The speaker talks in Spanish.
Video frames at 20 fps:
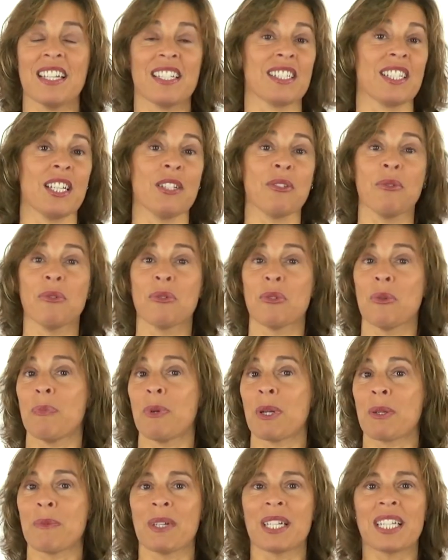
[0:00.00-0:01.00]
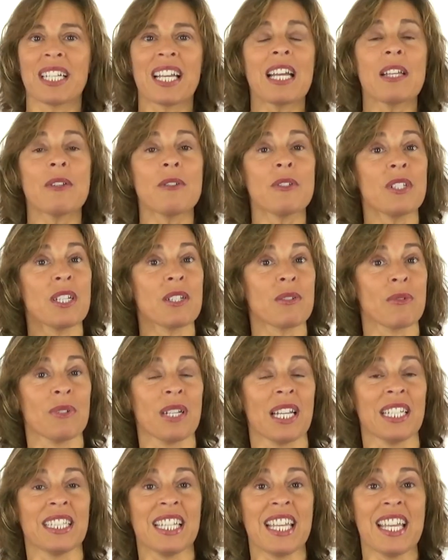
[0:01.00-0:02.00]
si es un supermercado, si es
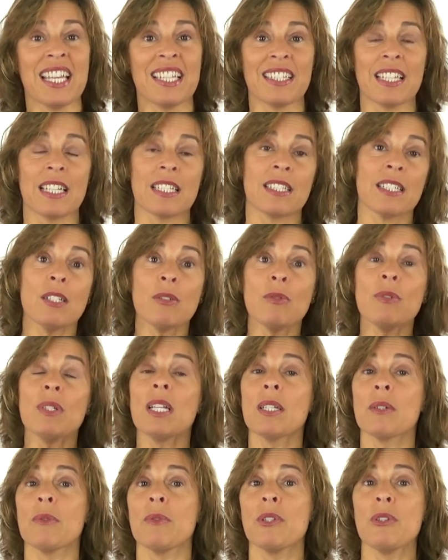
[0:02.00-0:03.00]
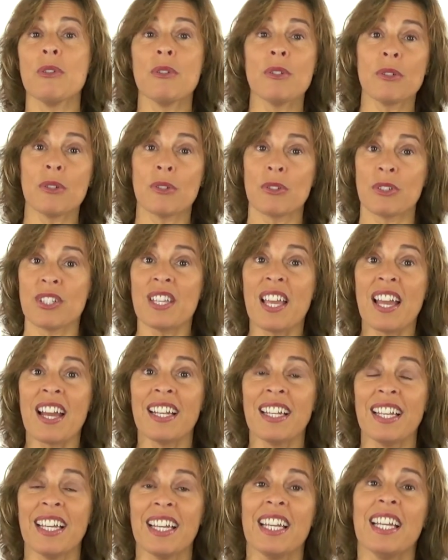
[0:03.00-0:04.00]
una tienda, si es una reunión
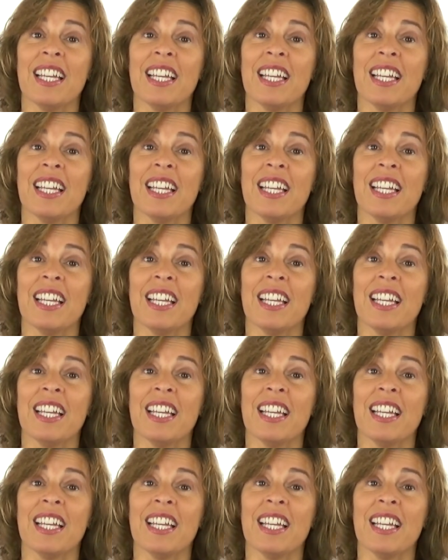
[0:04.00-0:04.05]
social,